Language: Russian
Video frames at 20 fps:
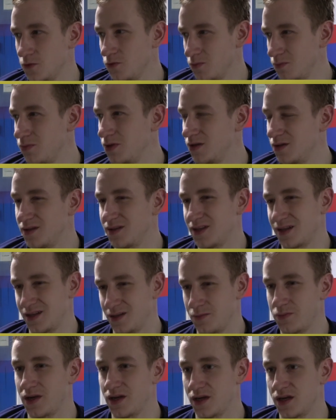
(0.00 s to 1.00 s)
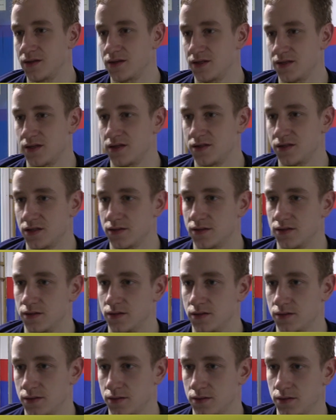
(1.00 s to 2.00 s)
Ну, было так неприятно, если честно.
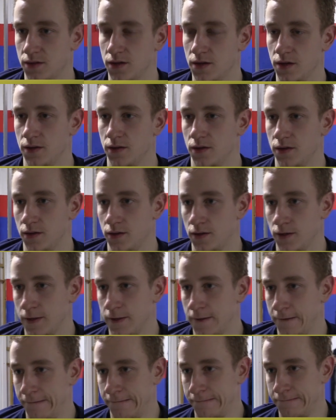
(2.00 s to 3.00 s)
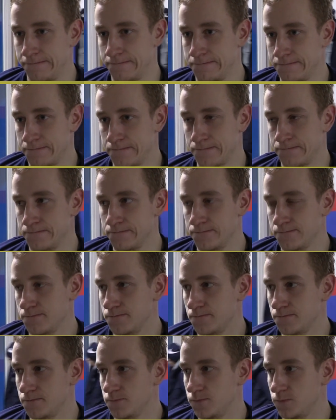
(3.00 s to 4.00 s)
Сколько ты отходил примерно?
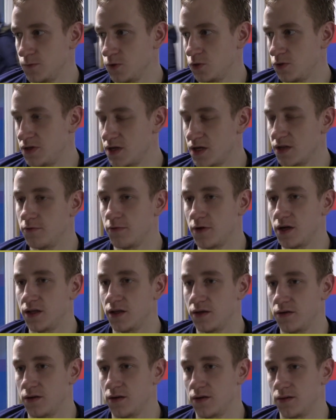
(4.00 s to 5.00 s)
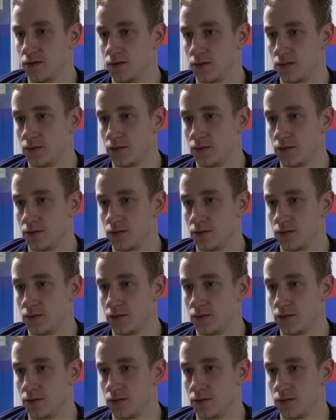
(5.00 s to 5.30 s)
Ну, дня два, наверное.